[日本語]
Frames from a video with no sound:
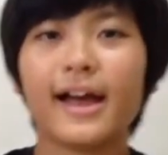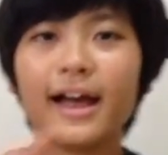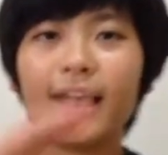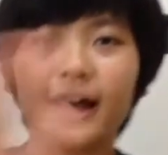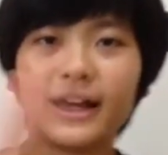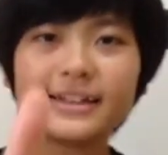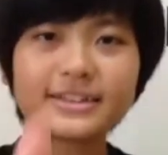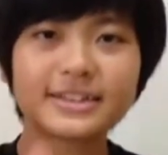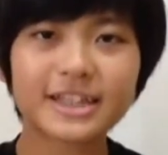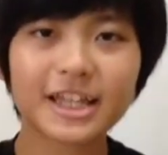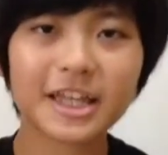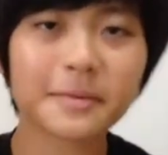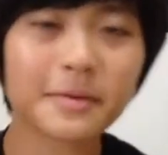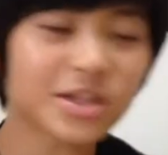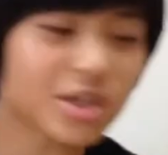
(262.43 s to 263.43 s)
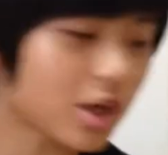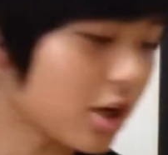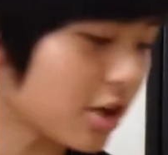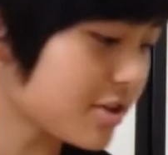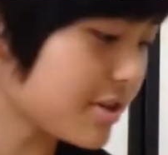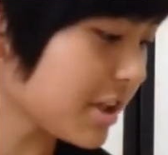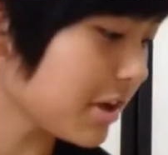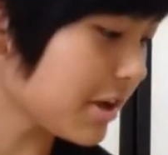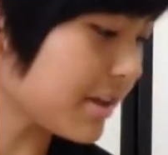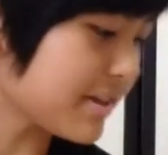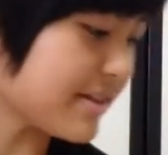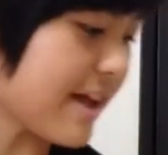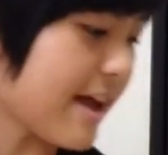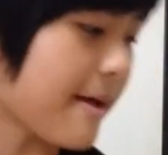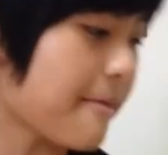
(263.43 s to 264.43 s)
はい、次行きましょう。次はで
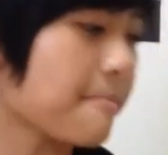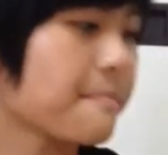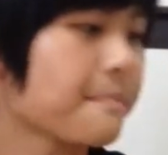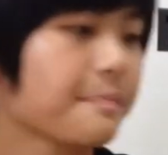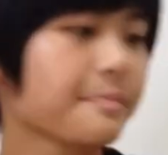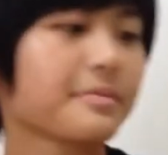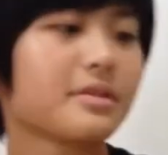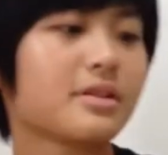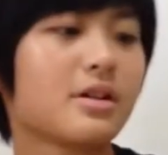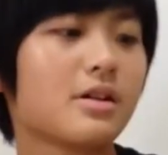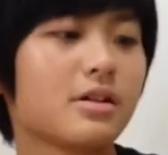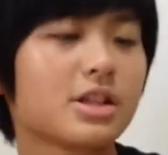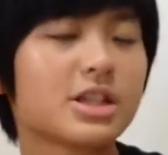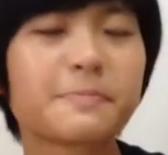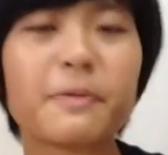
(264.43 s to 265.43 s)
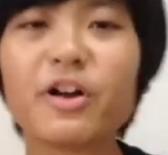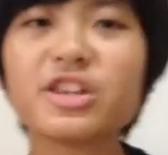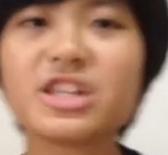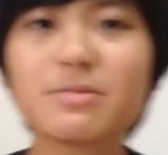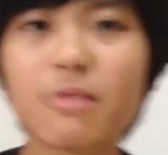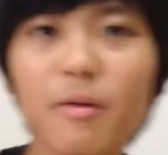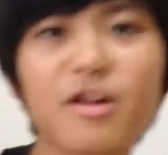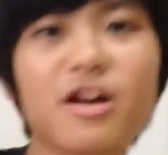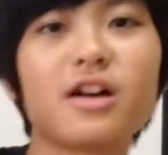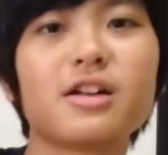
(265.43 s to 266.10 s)
すね、スポンジボブ。